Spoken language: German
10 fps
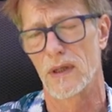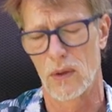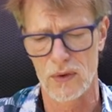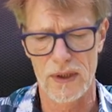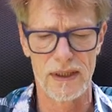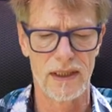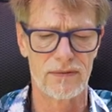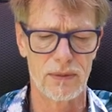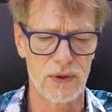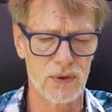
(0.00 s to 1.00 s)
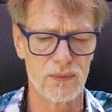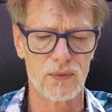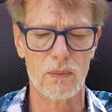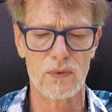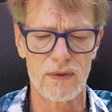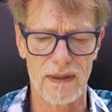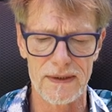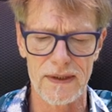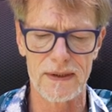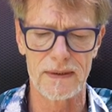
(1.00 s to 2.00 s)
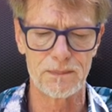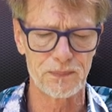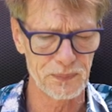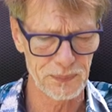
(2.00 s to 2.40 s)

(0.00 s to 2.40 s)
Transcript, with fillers: Fall ausgedehnt wird bis zum 25.